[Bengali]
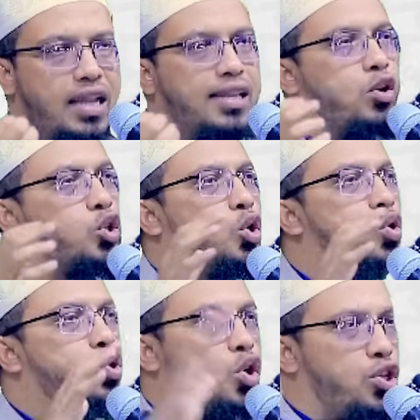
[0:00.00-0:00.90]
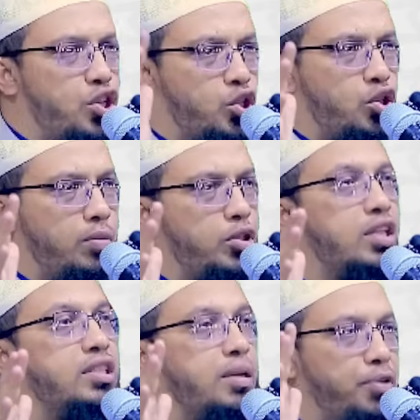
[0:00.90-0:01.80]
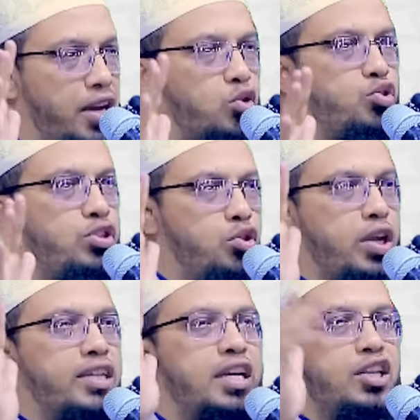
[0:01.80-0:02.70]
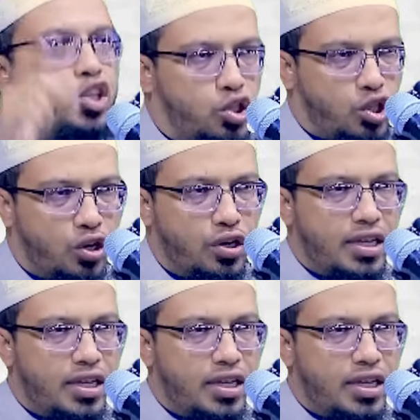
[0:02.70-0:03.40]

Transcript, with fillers: আল্লাহর অসংখ্য নিদর্শনের মধ্যে জিব্রিলের অস্তিত্ব একটা নিদর্শন